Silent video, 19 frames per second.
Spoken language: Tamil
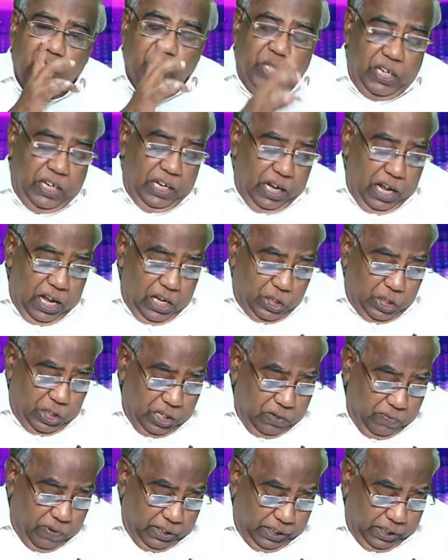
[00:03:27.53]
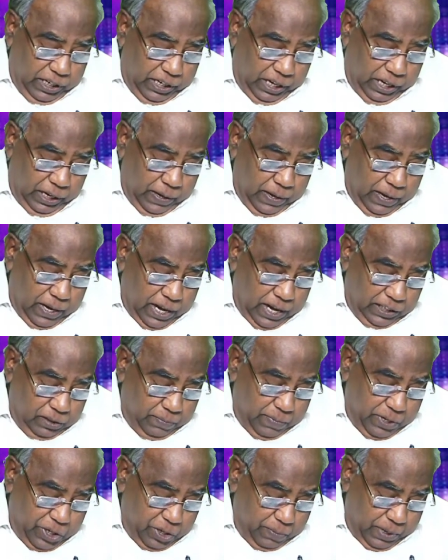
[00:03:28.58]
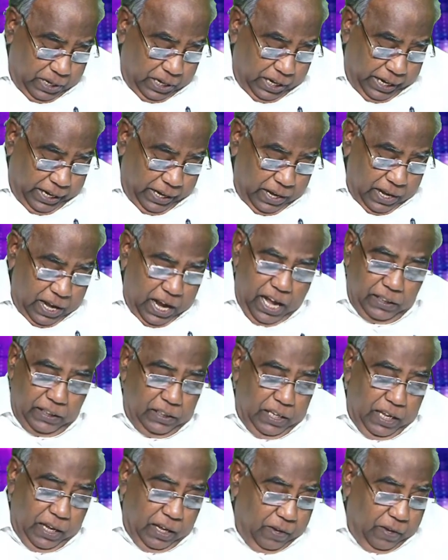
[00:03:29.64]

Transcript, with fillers: சகல ஆசீர்வாதங்கள் அது மட்டுமல்ல அந்த